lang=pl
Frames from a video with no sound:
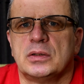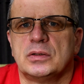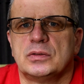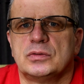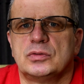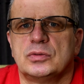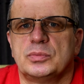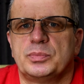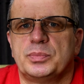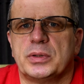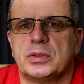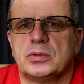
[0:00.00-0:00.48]

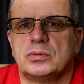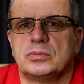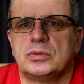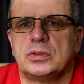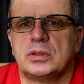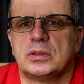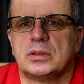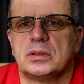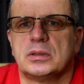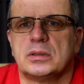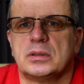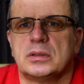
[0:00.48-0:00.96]

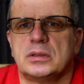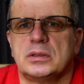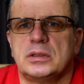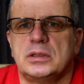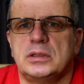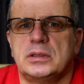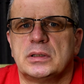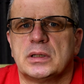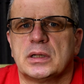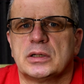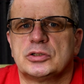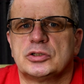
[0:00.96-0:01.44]
zupełnie
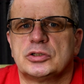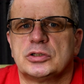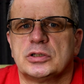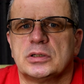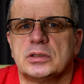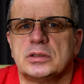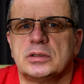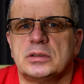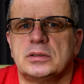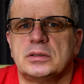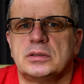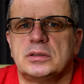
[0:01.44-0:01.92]

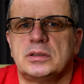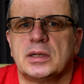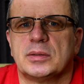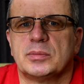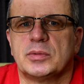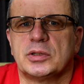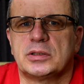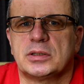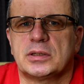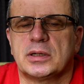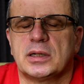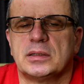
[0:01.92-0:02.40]
inaczej,
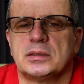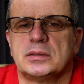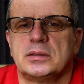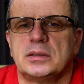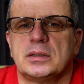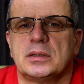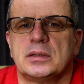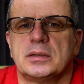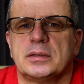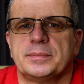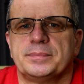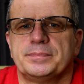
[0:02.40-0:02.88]

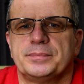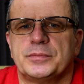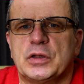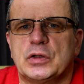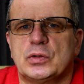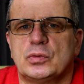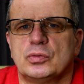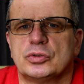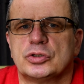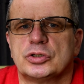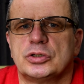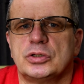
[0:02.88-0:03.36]
diametralnie
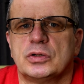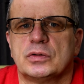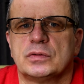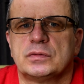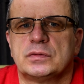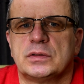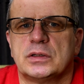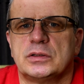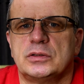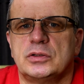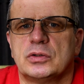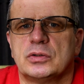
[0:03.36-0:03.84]
różnie
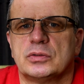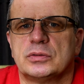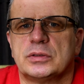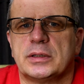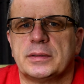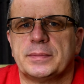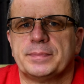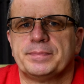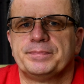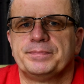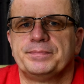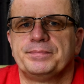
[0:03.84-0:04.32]

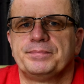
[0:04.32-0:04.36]
ocenione.